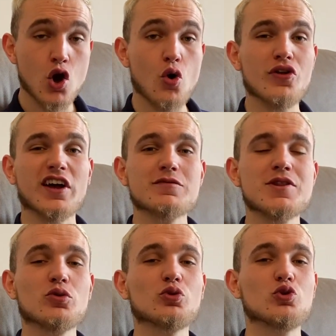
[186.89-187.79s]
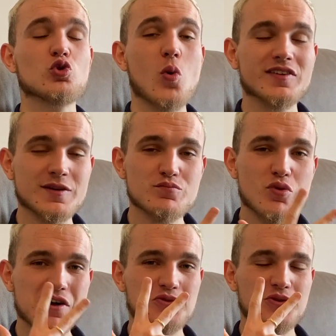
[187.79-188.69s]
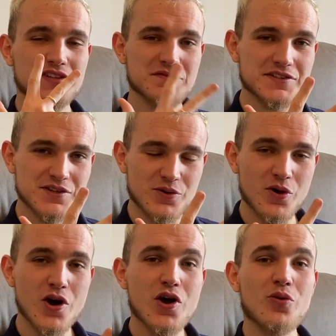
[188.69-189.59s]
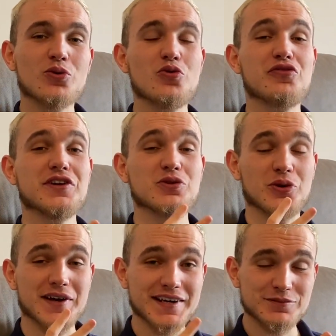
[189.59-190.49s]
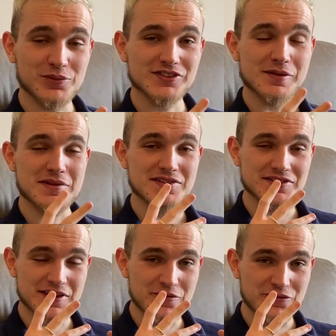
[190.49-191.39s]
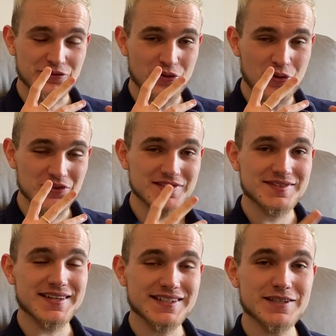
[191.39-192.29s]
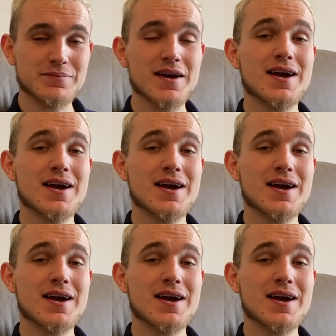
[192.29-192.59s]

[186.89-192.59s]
On arrive maintenant sur le troisième point de cette vidéo, donc le fait de responsabiliser vos équipes.